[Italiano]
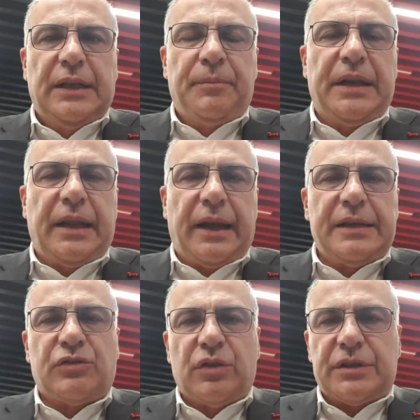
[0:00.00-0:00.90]
Per il
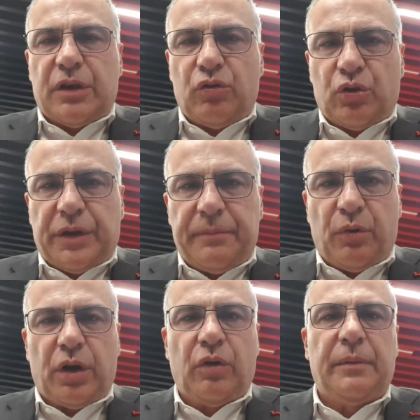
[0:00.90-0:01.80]
resto nel secondo tempo
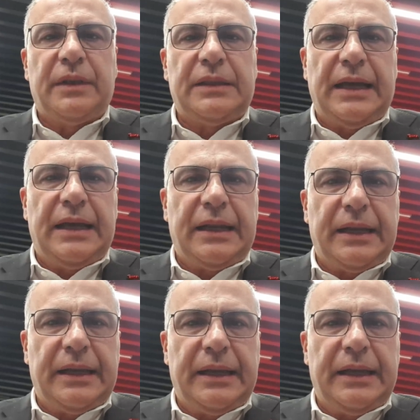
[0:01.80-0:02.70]

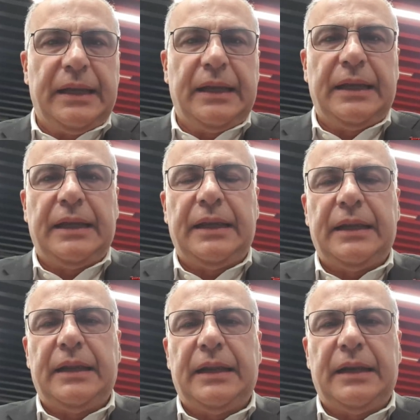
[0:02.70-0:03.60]
regolamentare e
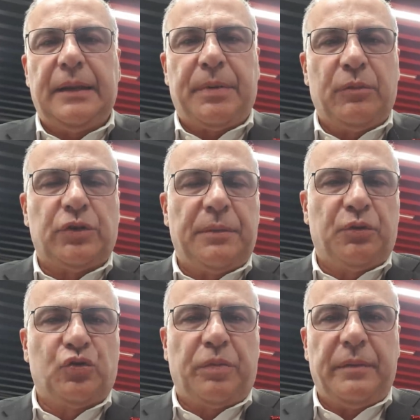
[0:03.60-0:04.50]
nel primo tempo
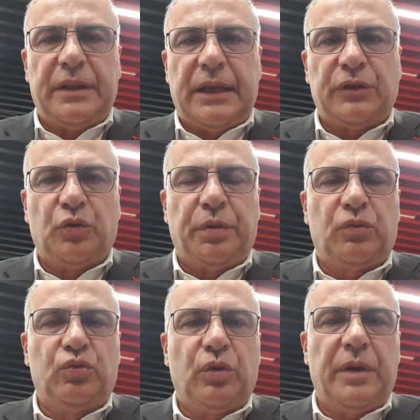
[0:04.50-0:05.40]
supplementare
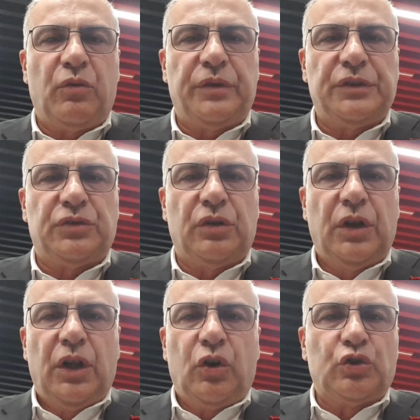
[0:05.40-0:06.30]
soprattutto abbiamo visto
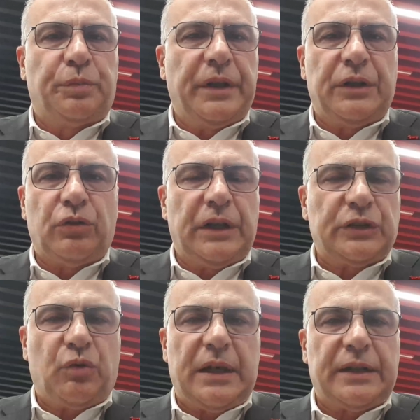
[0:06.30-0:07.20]
lo spirito della
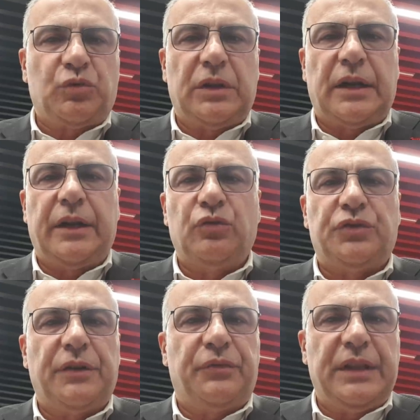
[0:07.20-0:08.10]
squadra, squadra che non
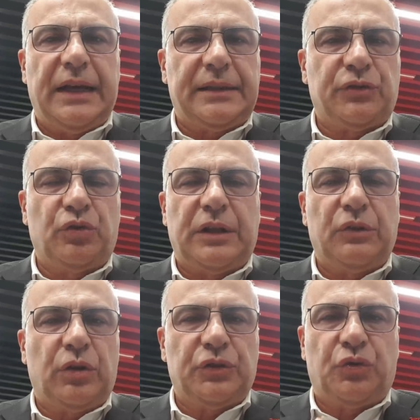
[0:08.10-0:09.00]
si è affidata
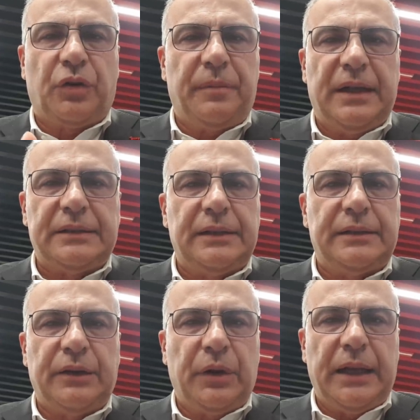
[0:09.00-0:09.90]
soltanto alle scorribande di
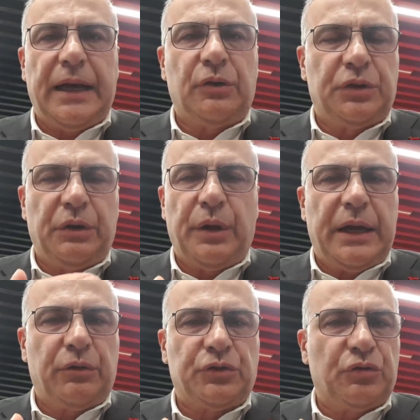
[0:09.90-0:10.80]
Teo e Leao, Teo e
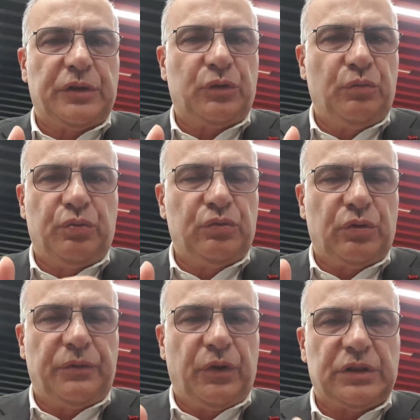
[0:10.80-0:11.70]
Leao che sono stati un punto
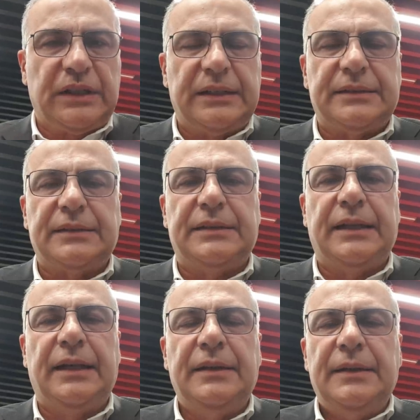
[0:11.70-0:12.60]
di forza anche
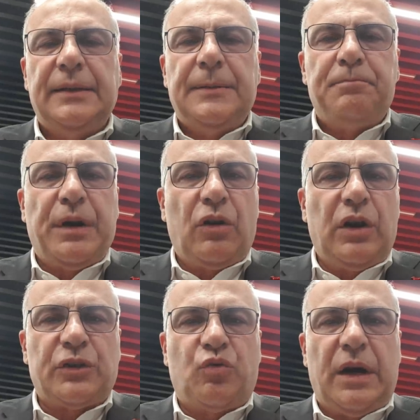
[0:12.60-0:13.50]
stasera, però
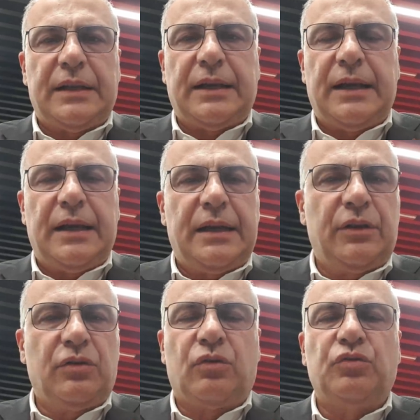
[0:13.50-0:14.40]
la squadra
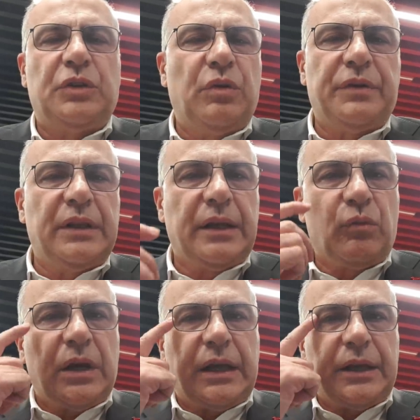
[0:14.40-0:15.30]
io continuo a vedere
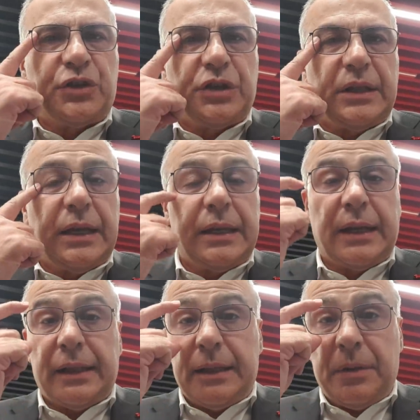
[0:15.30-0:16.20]
una crescita
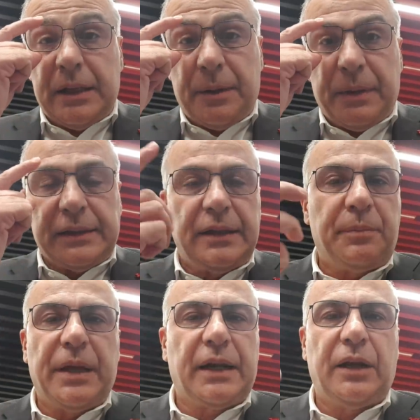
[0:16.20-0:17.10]
incredibile da parte di
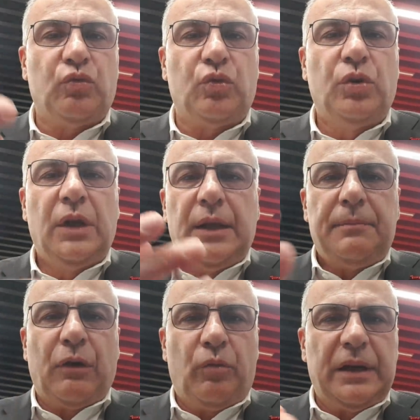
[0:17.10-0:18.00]
Pier Calulu.
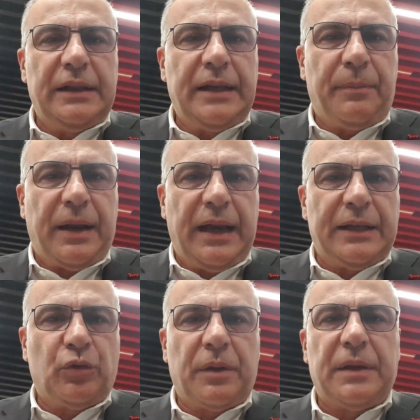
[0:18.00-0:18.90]
Paolo Maldini ha
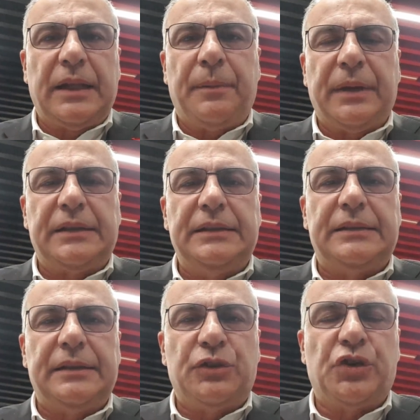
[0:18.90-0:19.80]
parlato prima della
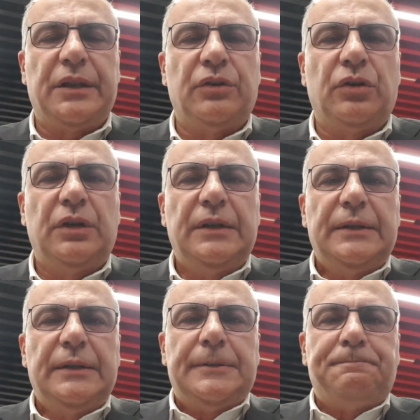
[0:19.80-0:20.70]
partita dicendo
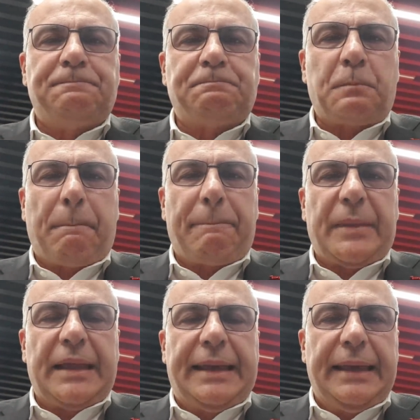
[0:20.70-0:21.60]
mh, mm,
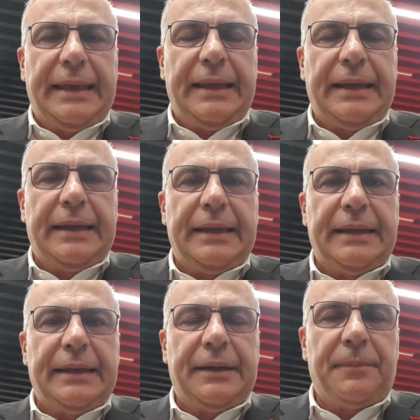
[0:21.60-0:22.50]
che...
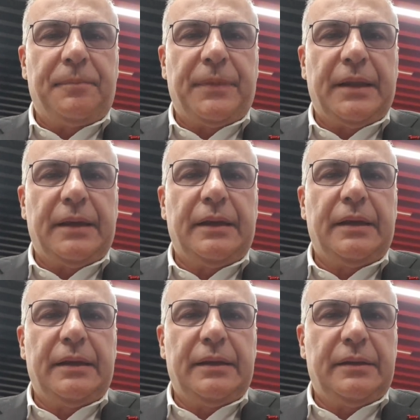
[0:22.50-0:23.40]

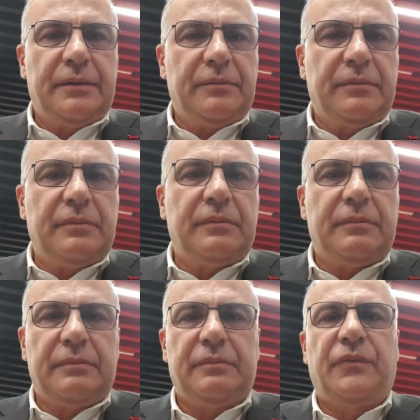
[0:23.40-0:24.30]
Ehm,
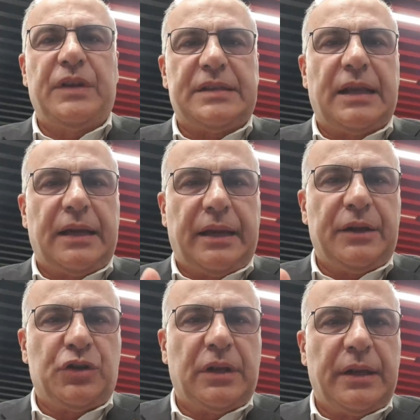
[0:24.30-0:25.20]
vista la
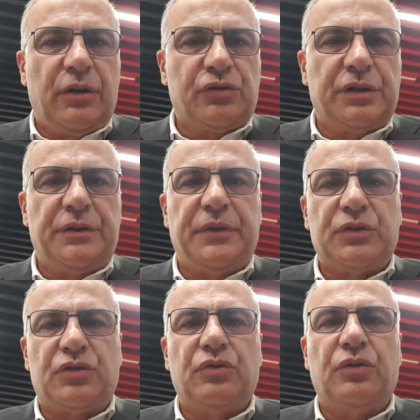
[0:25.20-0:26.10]
crescita dei nostri
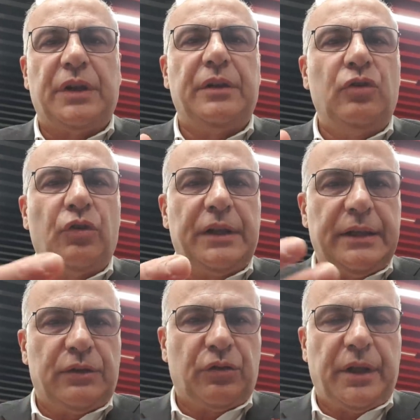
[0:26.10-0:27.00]
difensori, non è
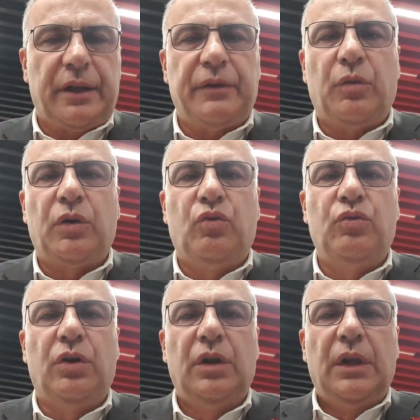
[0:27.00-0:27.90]
detto che arrivi
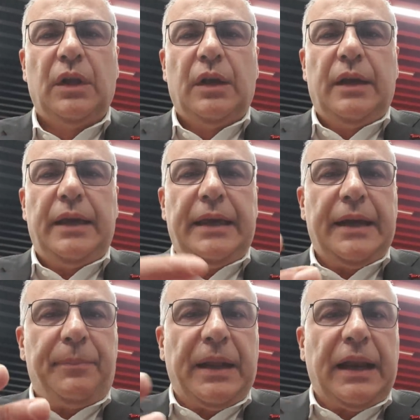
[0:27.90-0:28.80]
qualcuno, e
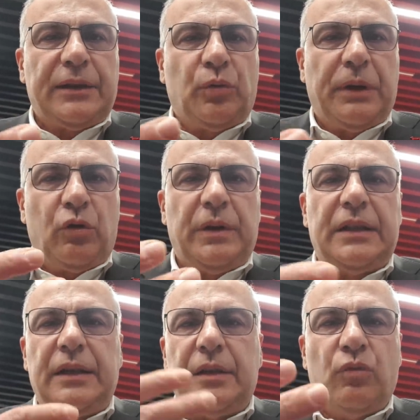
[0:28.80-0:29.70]
ha parlato Paolo
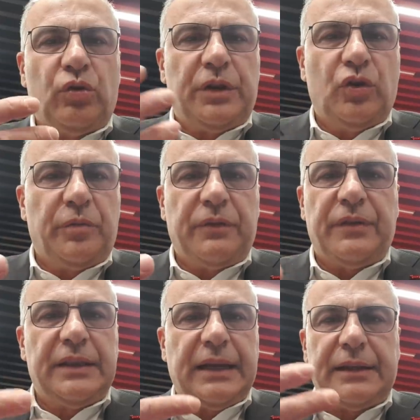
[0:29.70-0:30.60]
Maldini di molti nomi
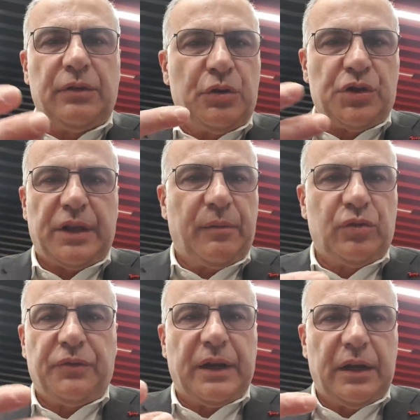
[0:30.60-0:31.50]
inventati, noi cerchiamo
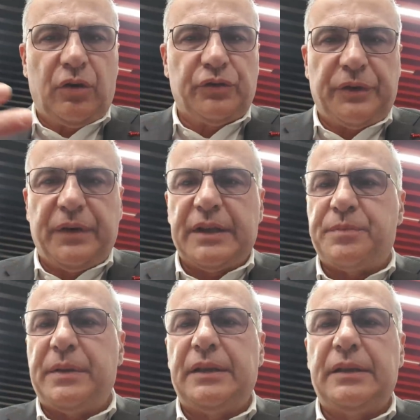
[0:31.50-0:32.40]
di fare le cose a fari
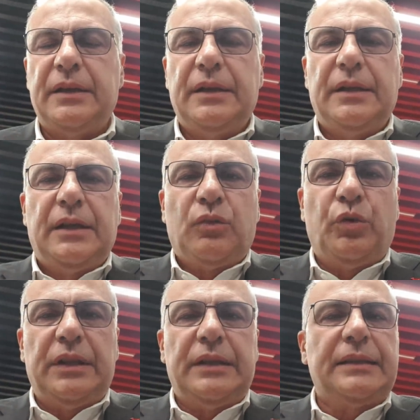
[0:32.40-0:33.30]
spenti.
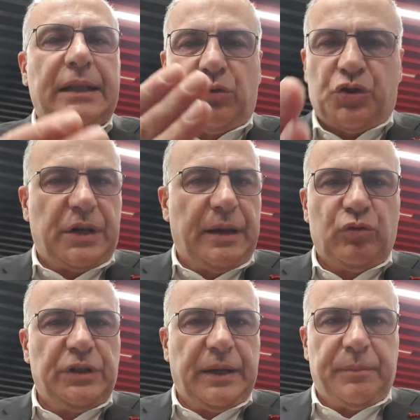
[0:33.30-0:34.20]
Quindi intanto cerchiamo
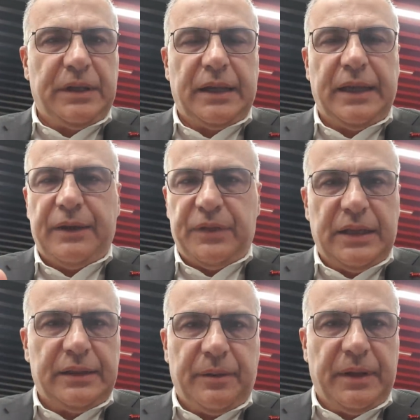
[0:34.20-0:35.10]
di capire
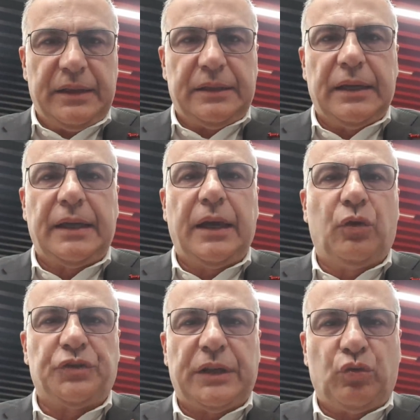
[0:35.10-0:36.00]
evidentemente che
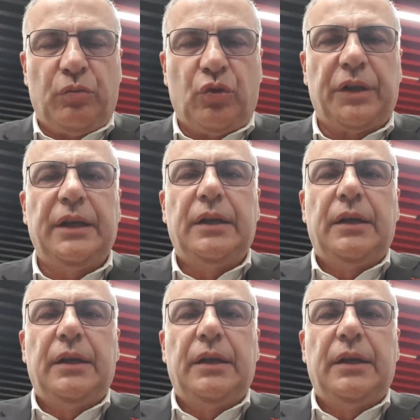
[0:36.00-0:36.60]
cos'ha Tomori.